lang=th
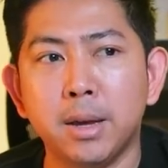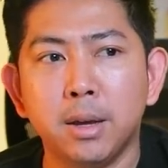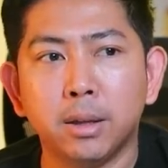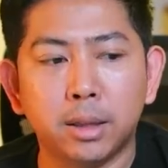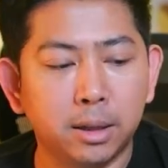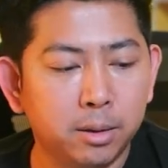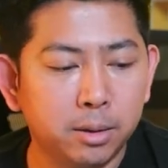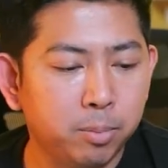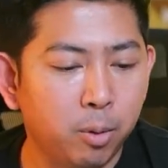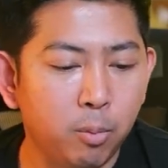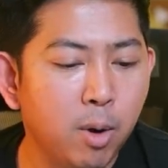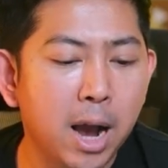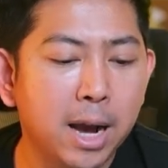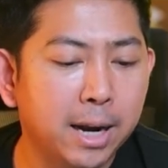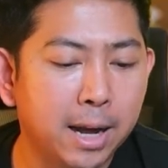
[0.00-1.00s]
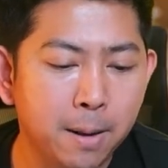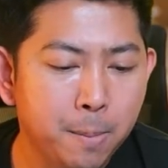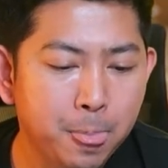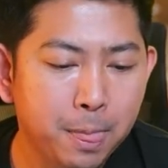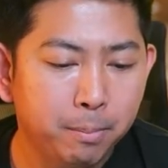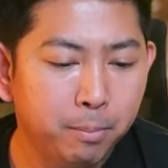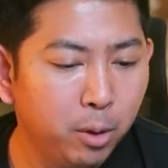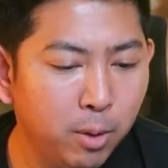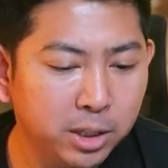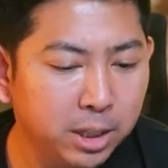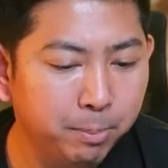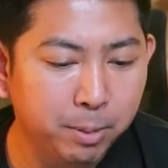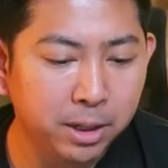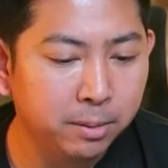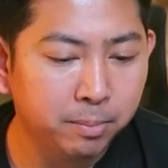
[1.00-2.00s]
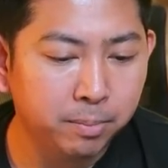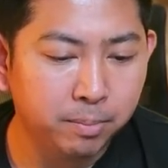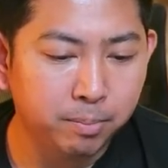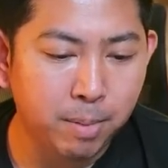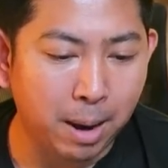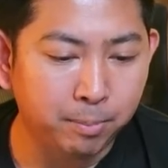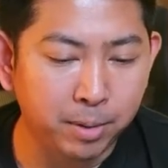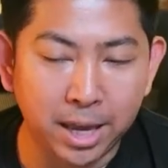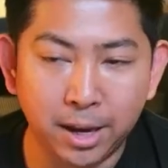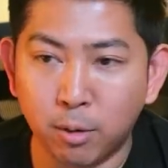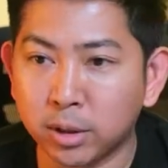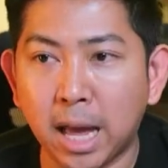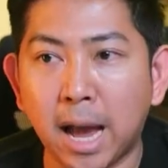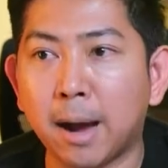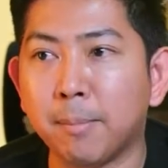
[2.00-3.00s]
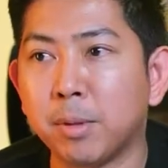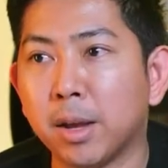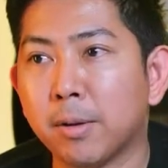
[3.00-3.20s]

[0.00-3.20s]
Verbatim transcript: แต่ผมว่านะ ไม่ว่าจะเป็นแบบไหนก็ตามเนี่ย